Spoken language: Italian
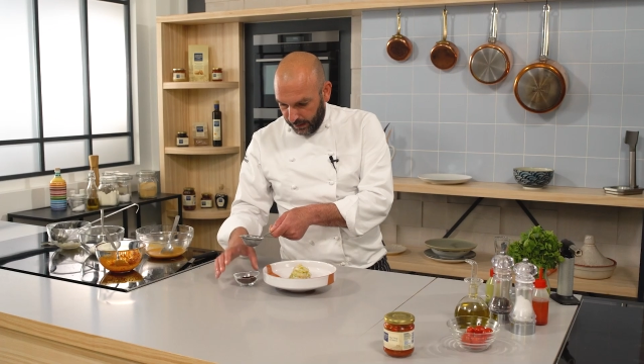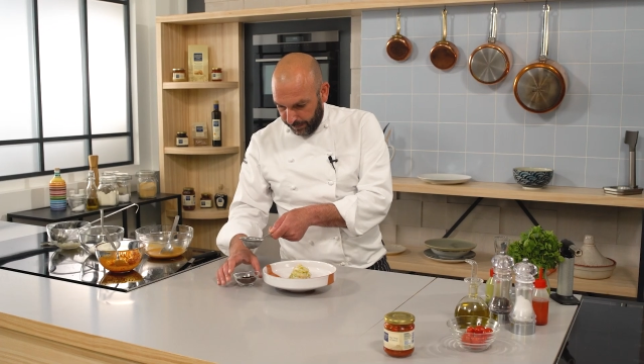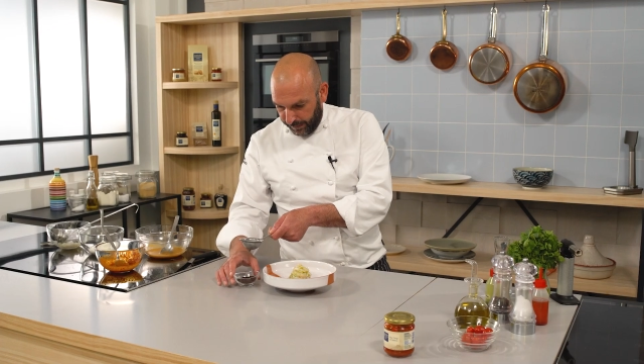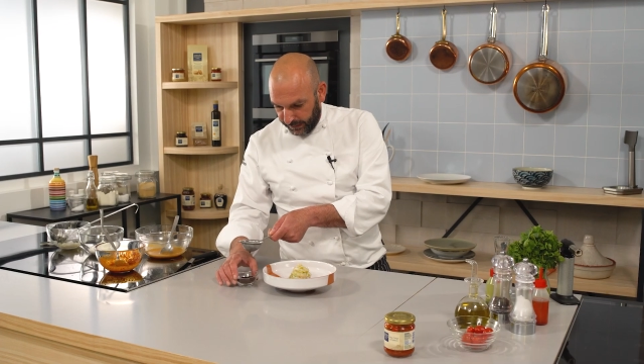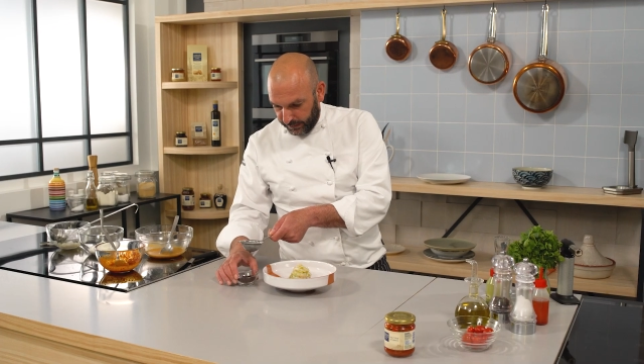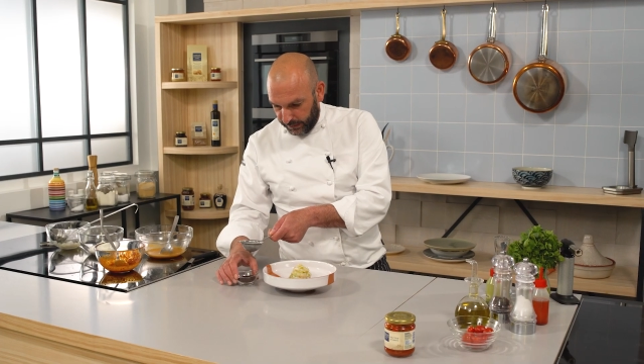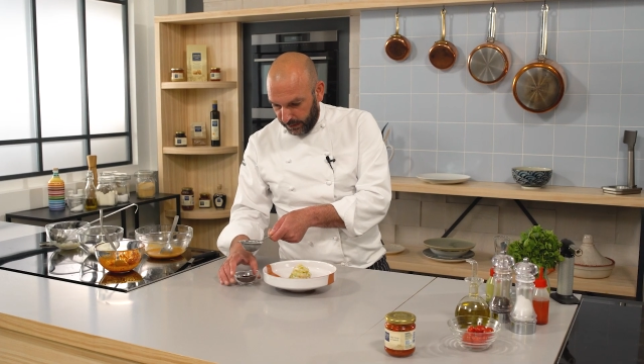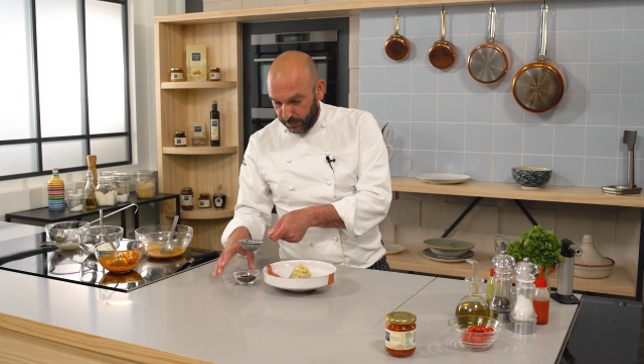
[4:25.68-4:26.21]
la
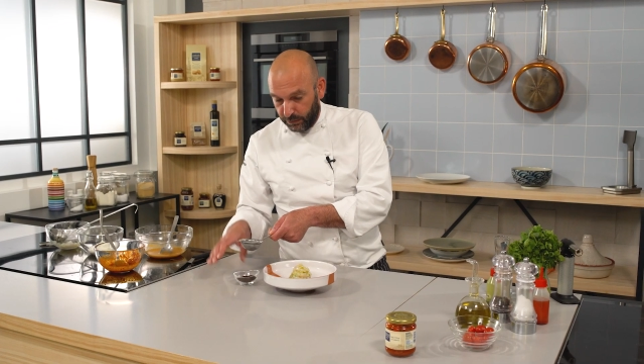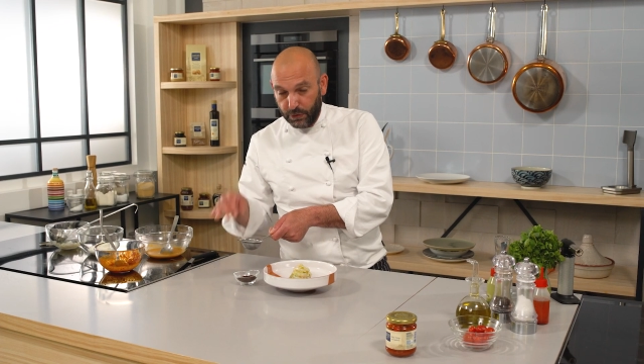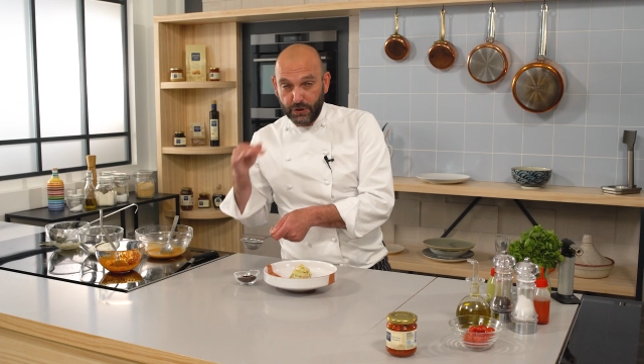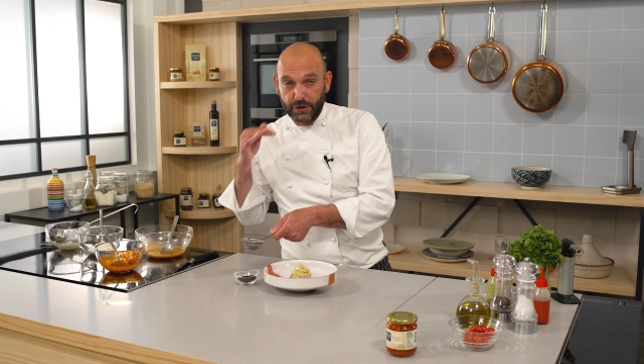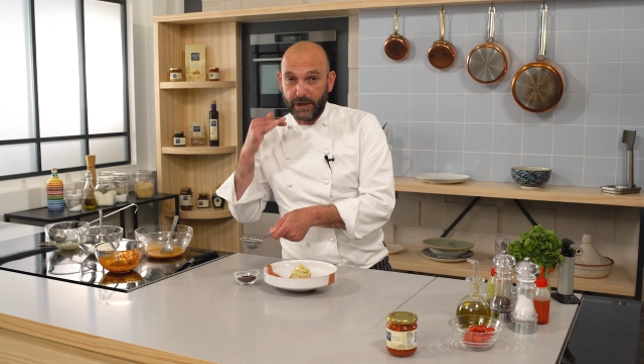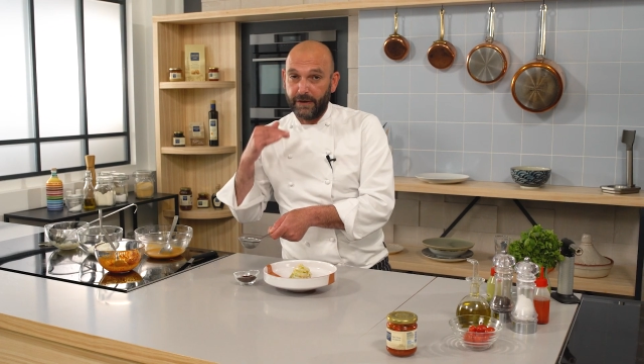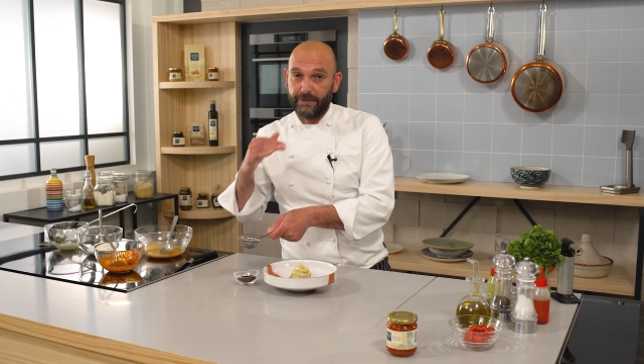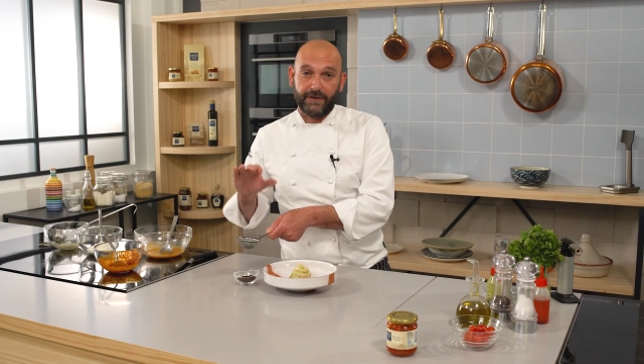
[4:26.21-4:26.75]
parte della
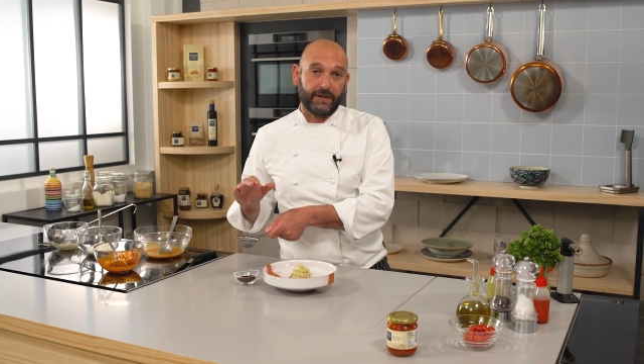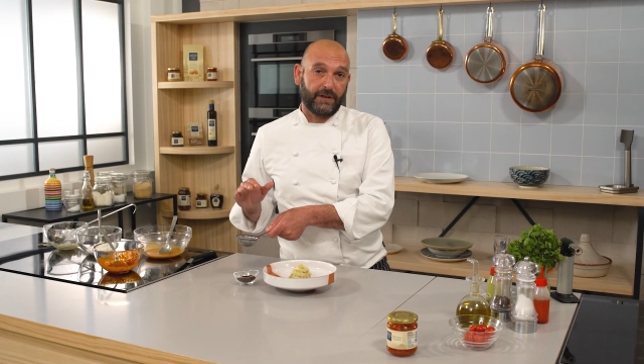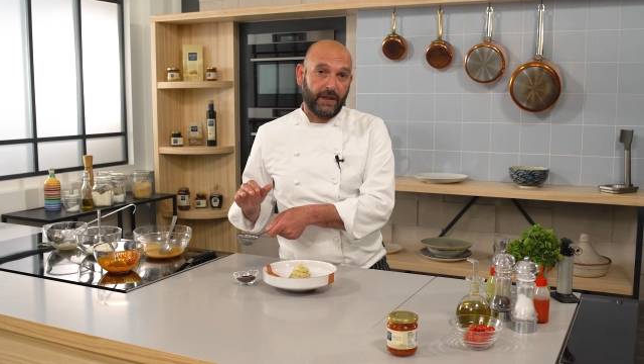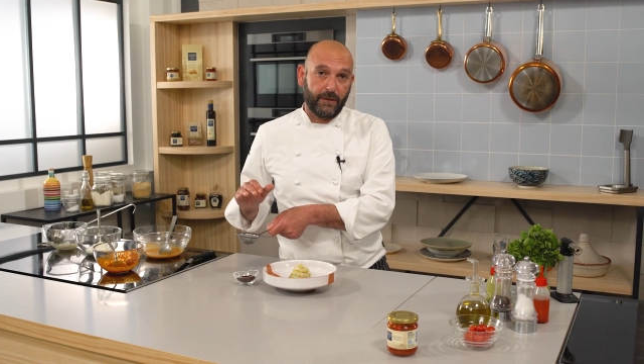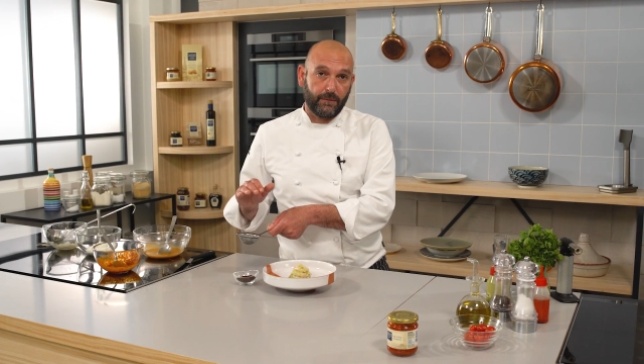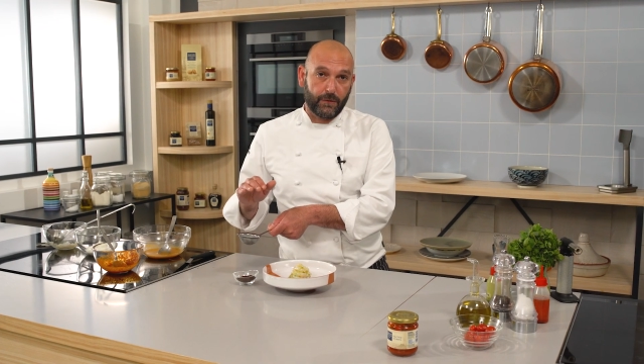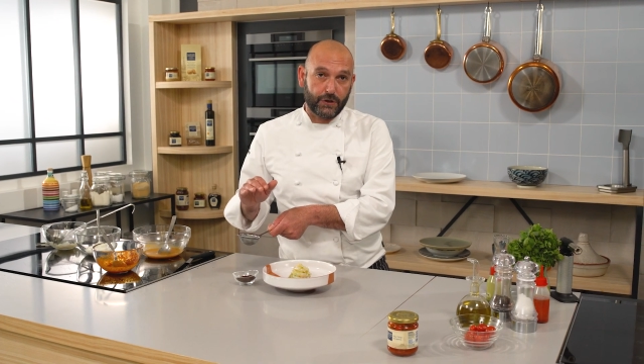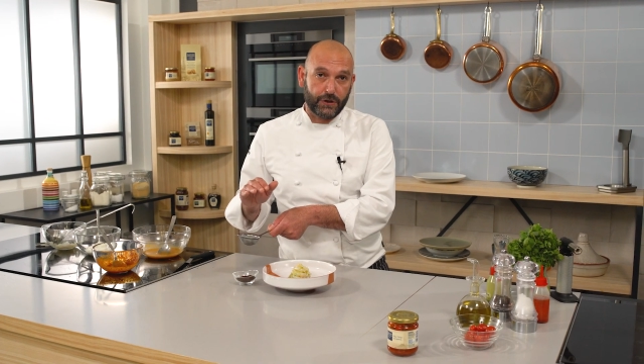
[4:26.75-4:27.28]
buccia, la
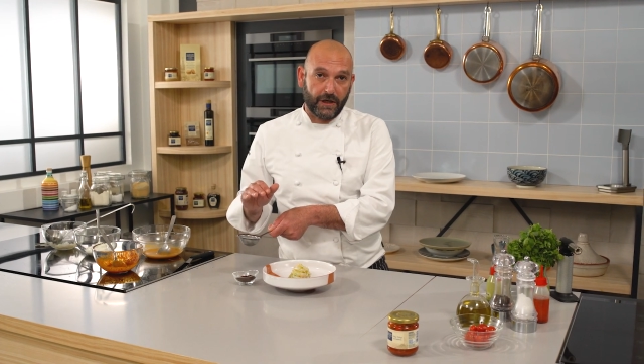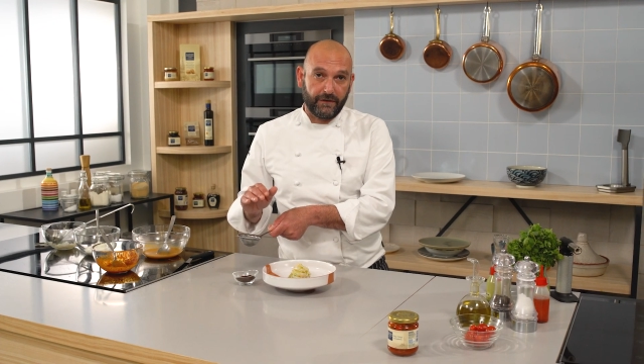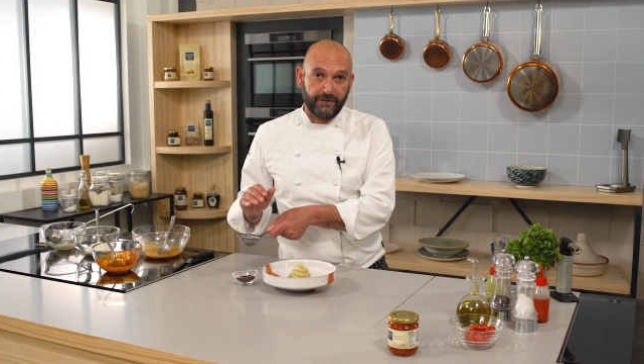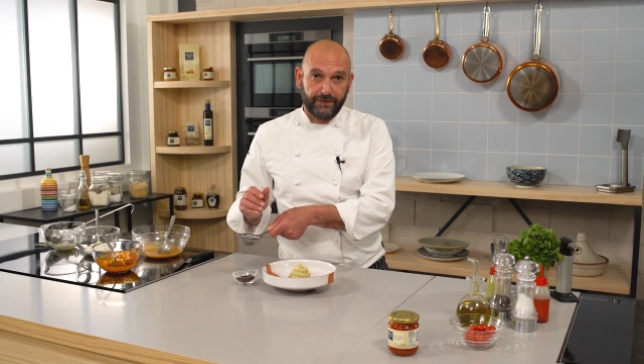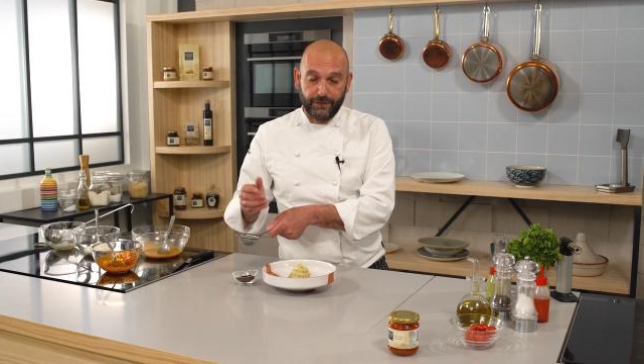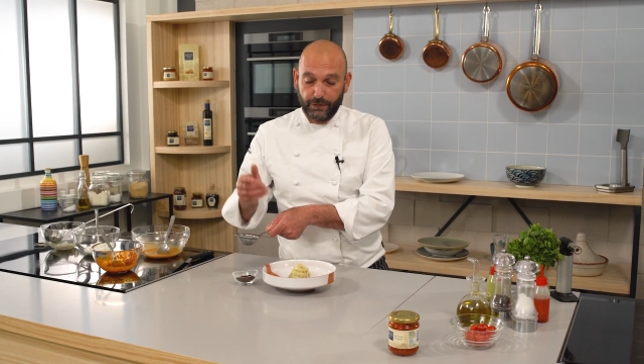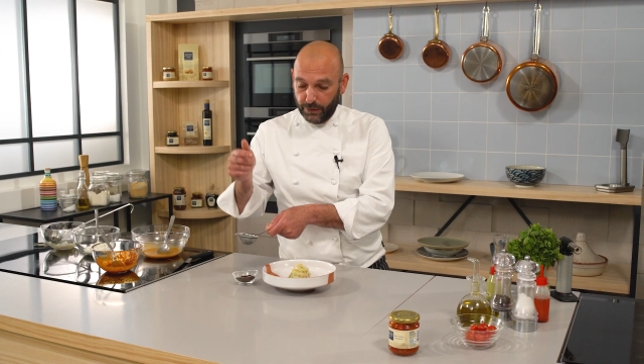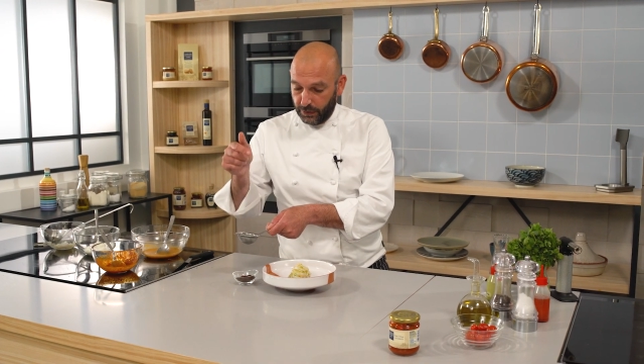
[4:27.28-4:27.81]
fate bruciare
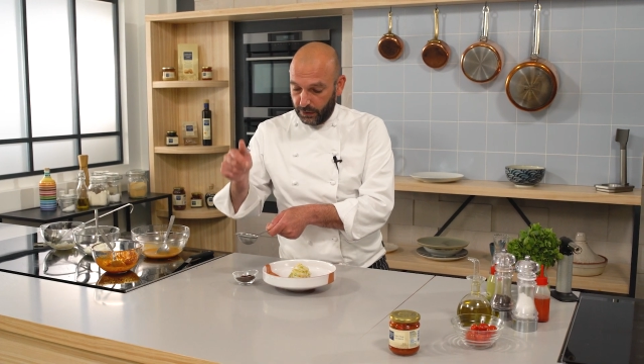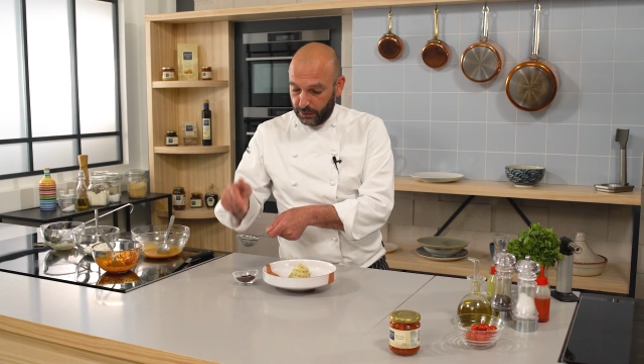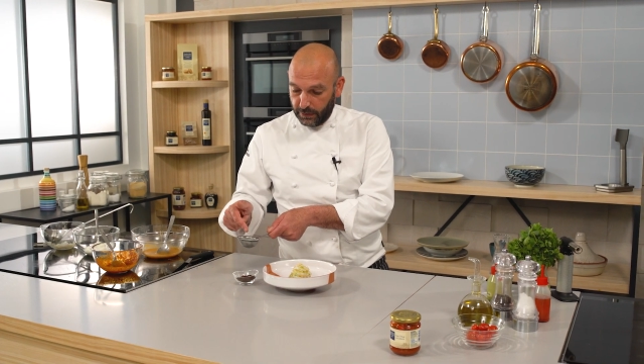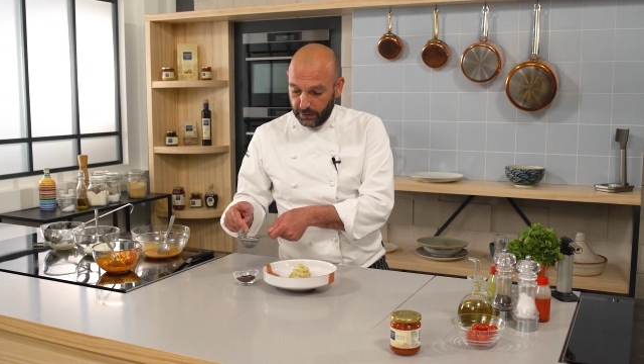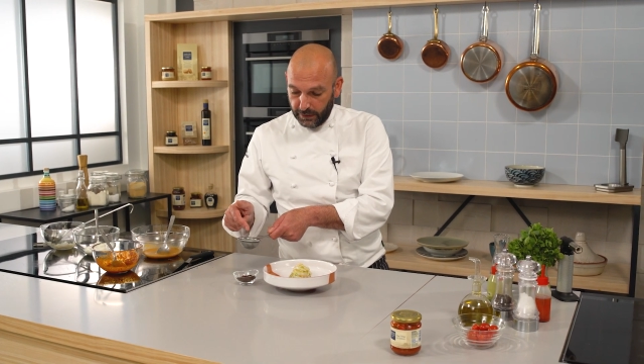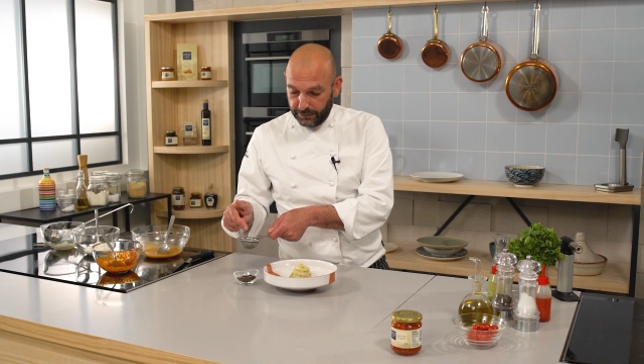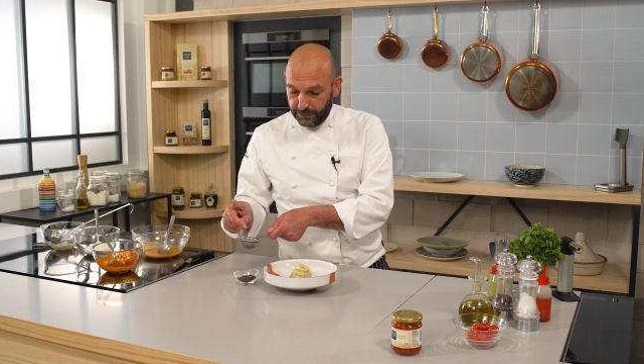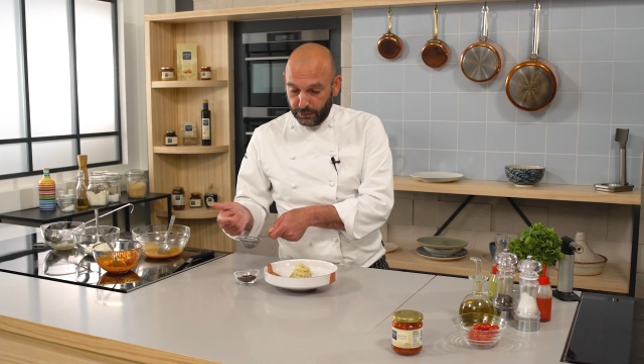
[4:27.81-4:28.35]
in
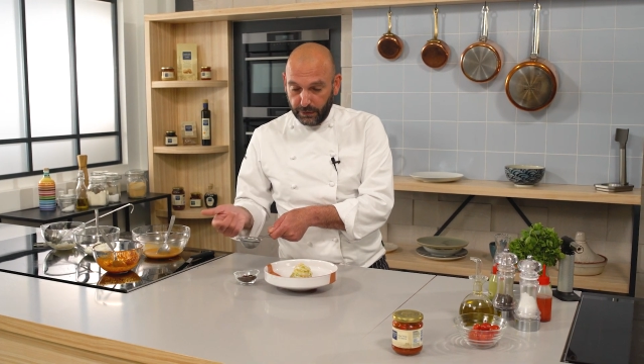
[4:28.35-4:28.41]
forno, la